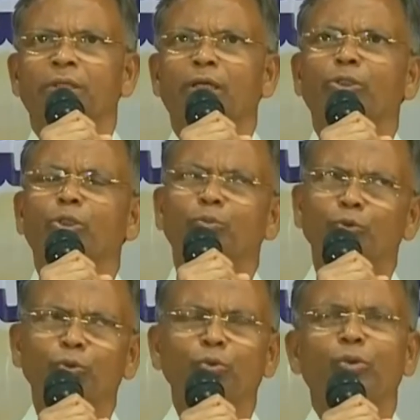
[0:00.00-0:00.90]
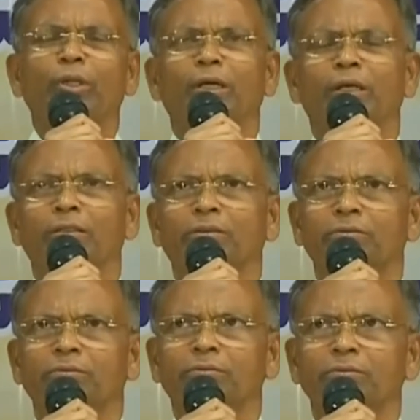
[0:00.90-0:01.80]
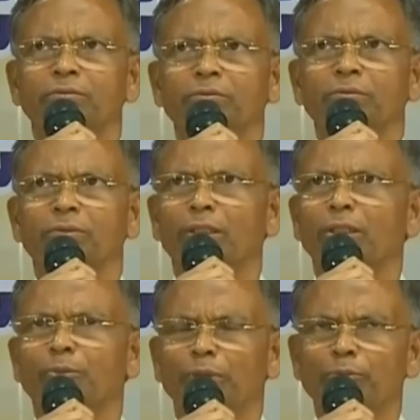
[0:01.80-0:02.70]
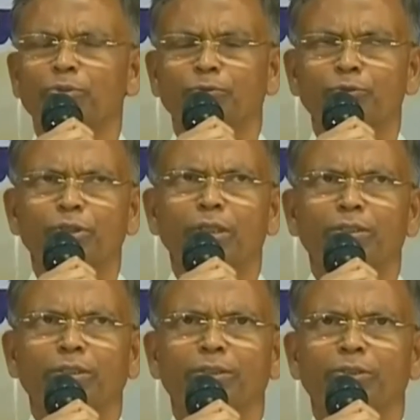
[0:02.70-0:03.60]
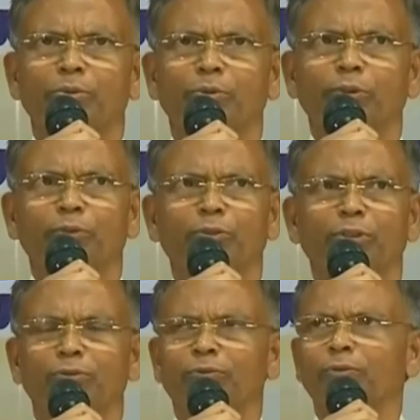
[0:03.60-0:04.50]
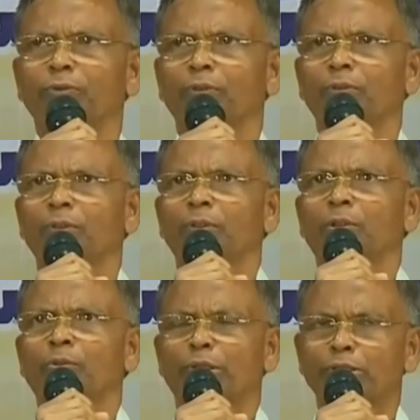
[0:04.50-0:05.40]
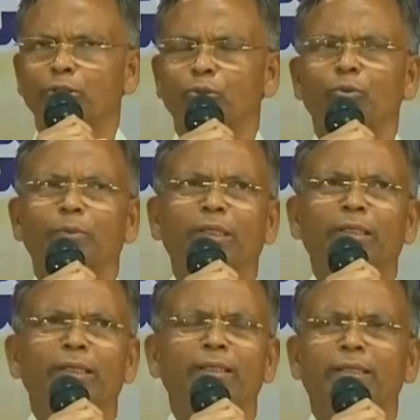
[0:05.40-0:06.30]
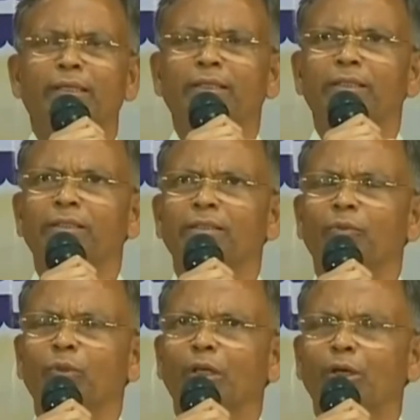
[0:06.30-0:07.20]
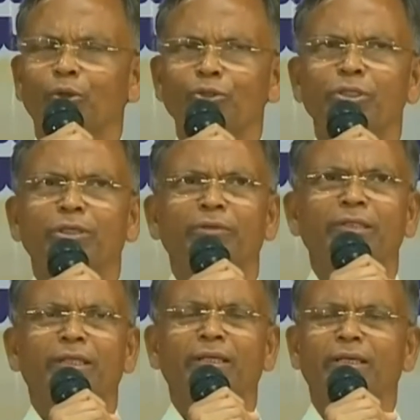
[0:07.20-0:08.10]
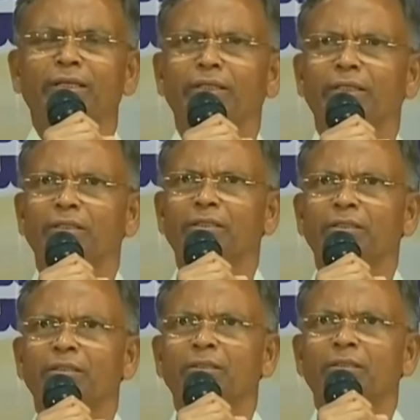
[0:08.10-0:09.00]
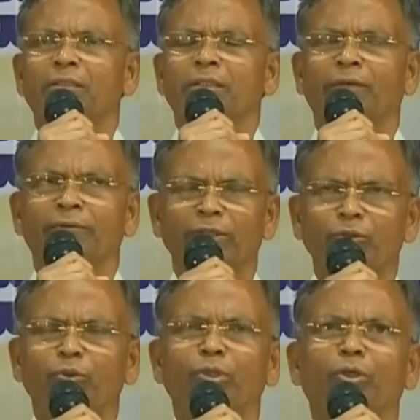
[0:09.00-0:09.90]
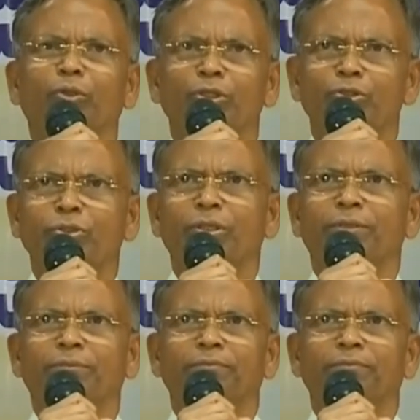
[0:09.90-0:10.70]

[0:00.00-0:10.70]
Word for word: అంతకుముందు కూడా దాదాపు ఎనిమిది సంవత్సరాలు నేను ఇక్కడ తిరుపతిలో ఉన్నాను ప్రజలతో మాట్లాడడం కానీ వాళ్ళ ఆలోచన విధానం కానీ అవి ఎంతో నాకు నచ్చుతాయి